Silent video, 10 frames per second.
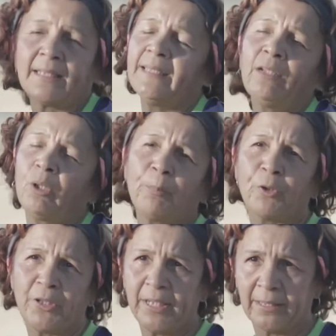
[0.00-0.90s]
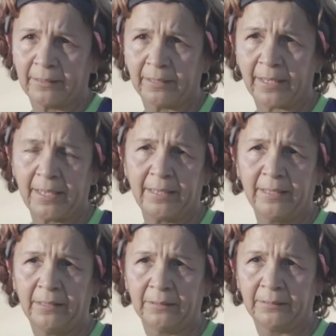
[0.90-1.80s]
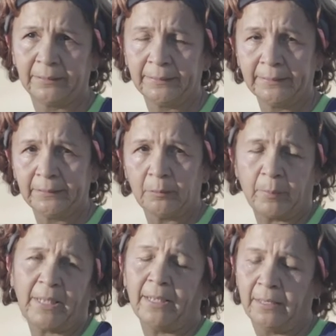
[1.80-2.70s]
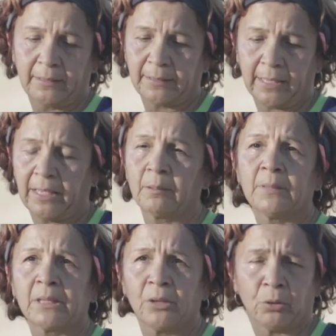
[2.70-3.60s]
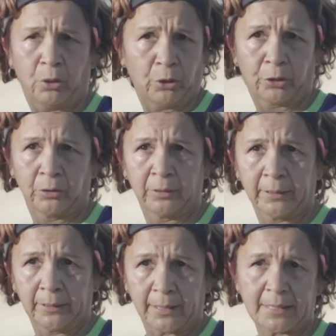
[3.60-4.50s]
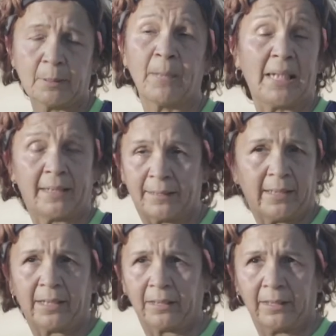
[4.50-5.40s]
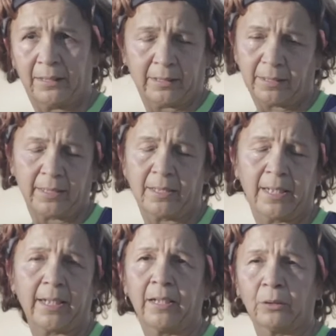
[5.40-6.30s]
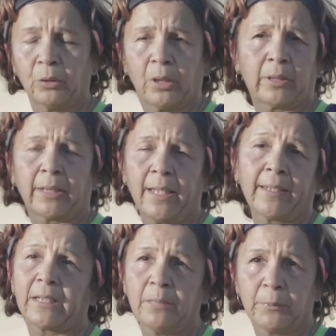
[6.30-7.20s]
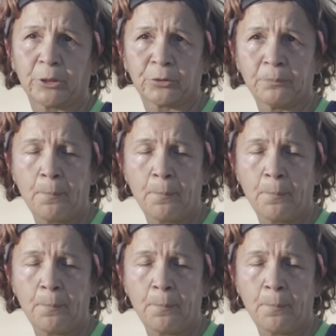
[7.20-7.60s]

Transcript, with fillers: Hacía lo que podía, en realidad, para sacarme ese dolor, ese malestar que, te deja ¿no? de cada quimio.